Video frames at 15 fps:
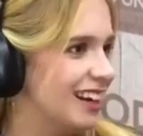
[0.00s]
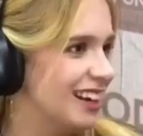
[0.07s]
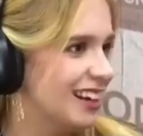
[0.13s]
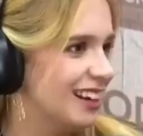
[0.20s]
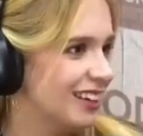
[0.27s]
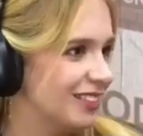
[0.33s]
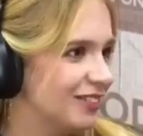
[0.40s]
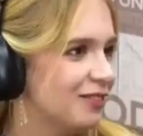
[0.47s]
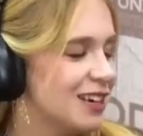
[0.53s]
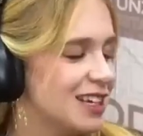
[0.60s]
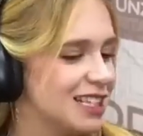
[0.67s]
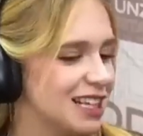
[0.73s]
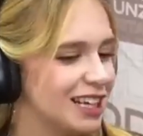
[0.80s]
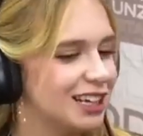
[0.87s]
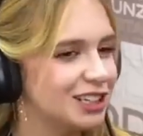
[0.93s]
né? É.
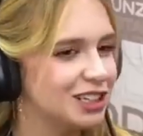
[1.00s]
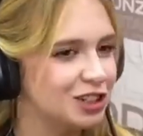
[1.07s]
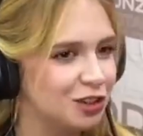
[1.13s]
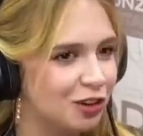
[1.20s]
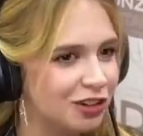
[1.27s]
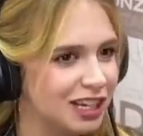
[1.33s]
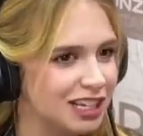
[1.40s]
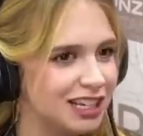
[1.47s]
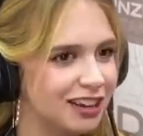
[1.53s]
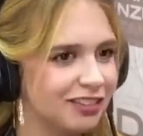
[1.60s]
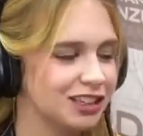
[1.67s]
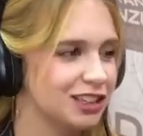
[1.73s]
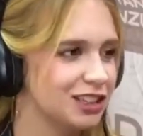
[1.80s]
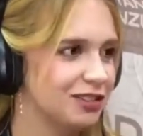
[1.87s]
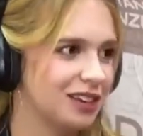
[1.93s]
Mas daí a gente conversava,
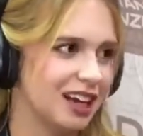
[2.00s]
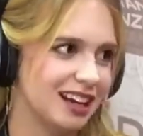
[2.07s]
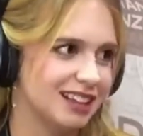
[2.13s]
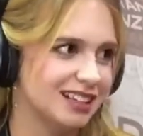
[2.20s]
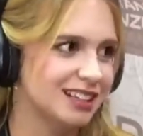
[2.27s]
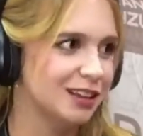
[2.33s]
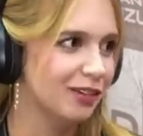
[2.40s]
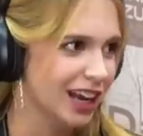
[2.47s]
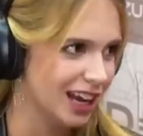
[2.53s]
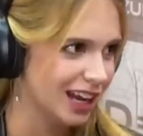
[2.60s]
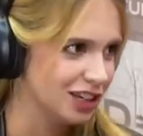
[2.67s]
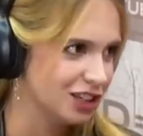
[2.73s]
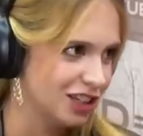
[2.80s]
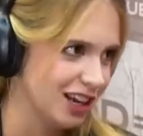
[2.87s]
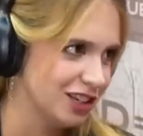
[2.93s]
a gente, cara, se não
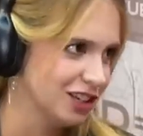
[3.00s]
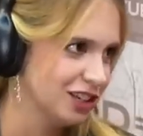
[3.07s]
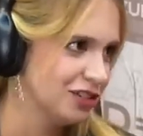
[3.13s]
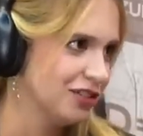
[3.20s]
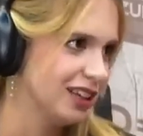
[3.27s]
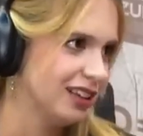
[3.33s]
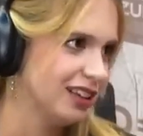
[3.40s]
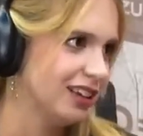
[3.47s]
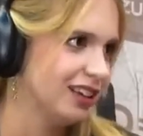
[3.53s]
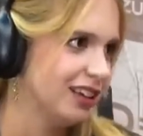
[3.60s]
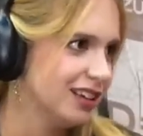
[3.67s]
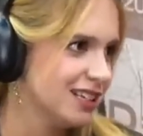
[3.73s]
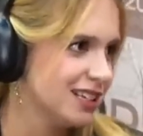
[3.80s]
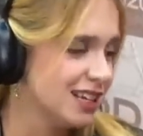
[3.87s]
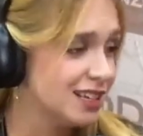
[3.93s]
encaixar, a gente vai ter
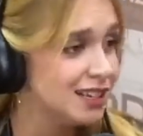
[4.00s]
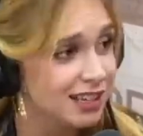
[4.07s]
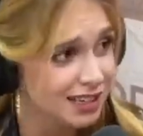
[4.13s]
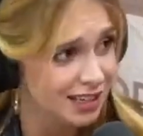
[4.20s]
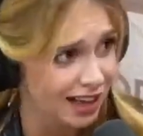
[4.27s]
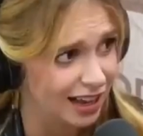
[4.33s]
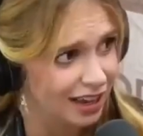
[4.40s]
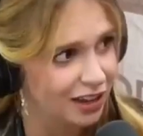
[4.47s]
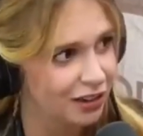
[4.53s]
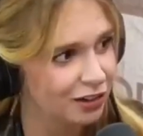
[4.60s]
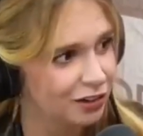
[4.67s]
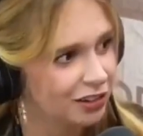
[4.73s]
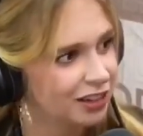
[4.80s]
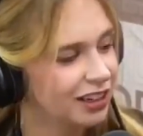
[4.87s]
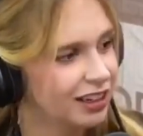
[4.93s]
que ser
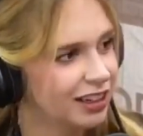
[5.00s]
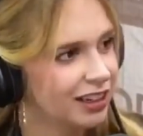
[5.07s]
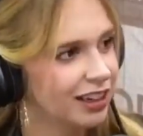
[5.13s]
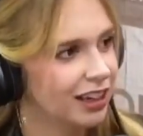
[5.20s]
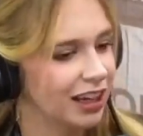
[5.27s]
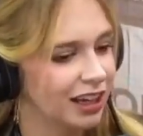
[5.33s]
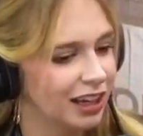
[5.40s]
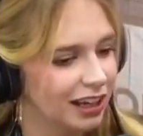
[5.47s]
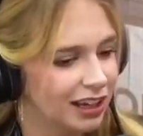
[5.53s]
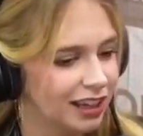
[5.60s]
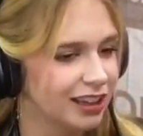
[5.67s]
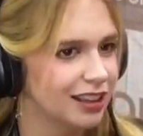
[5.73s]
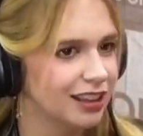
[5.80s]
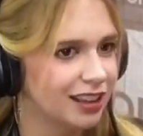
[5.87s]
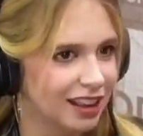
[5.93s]
sincero
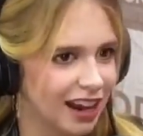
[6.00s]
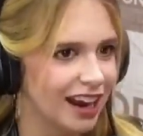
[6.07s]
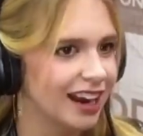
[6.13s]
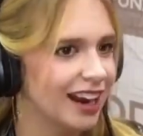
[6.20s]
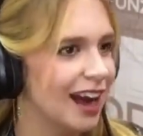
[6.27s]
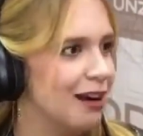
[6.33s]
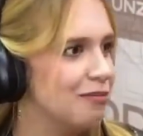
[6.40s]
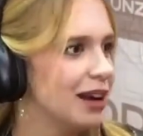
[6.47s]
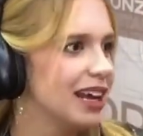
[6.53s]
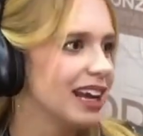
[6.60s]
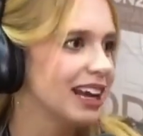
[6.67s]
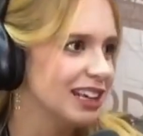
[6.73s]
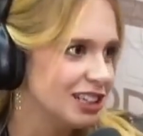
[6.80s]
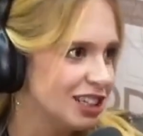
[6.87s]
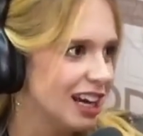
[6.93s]
e treinar pra
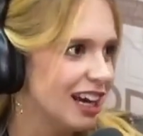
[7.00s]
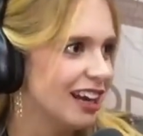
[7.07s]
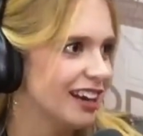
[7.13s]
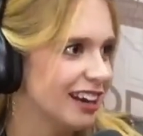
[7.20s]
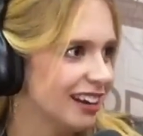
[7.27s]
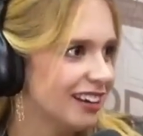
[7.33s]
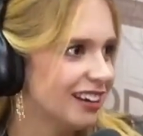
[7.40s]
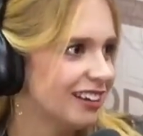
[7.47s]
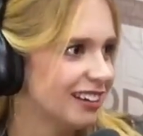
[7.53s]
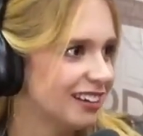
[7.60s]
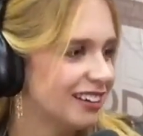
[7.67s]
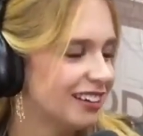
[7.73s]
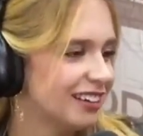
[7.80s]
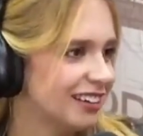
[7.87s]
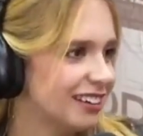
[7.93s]
encaixar, né? mãe
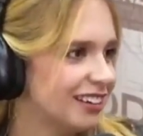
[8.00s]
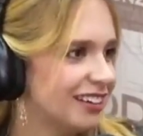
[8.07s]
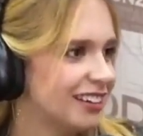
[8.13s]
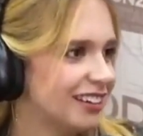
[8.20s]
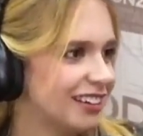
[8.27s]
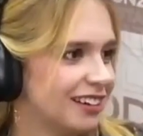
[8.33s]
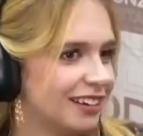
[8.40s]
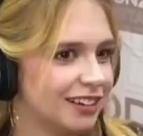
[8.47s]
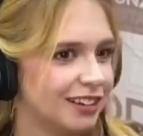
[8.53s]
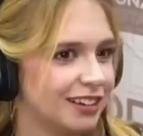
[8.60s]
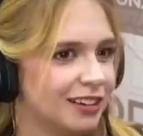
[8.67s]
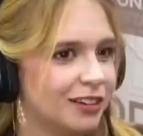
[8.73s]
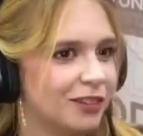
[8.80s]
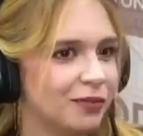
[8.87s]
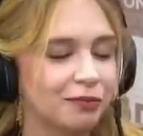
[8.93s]
encaixou e tão tentar.
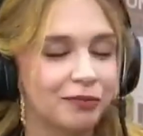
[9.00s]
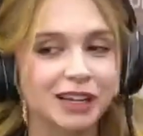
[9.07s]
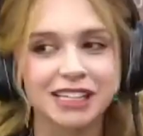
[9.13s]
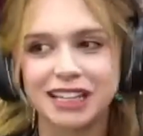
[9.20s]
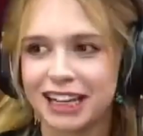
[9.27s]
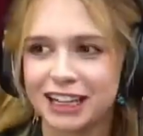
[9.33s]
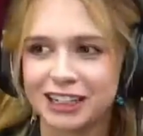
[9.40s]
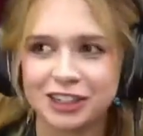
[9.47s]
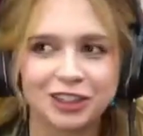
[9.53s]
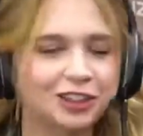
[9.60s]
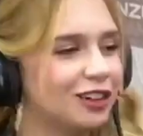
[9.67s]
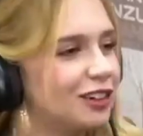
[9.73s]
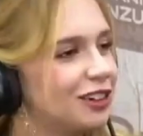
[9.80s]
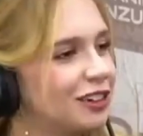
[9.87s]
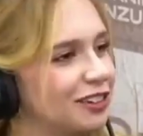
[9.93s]
bem. Mas que encaixou,
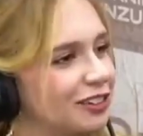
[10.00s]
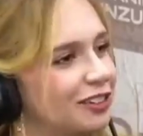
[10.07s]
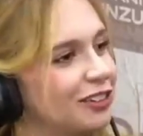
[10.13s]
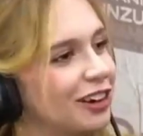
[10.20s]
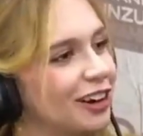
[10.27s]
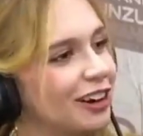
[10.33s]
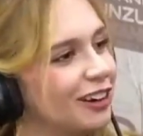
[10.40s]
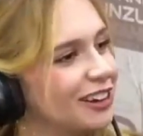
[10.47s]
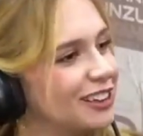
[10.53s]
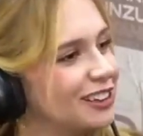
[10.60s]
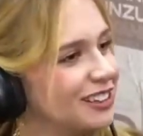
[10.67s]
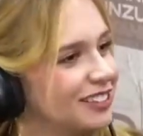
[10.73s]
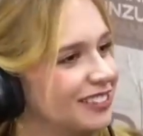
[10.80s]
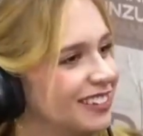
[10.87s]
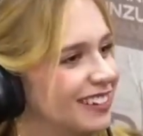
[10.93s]
gêmeos. foi
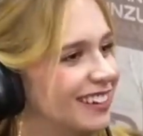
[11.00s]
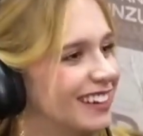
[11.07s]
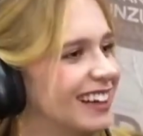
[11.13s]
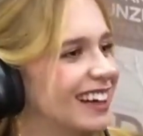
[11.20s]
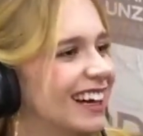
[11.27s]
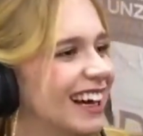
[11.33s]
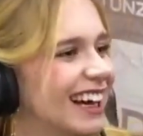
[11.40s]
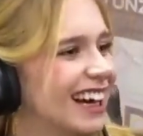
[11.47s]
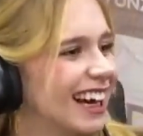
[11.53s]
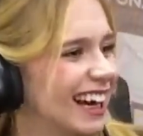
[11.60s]
ótimo. Encaixou tão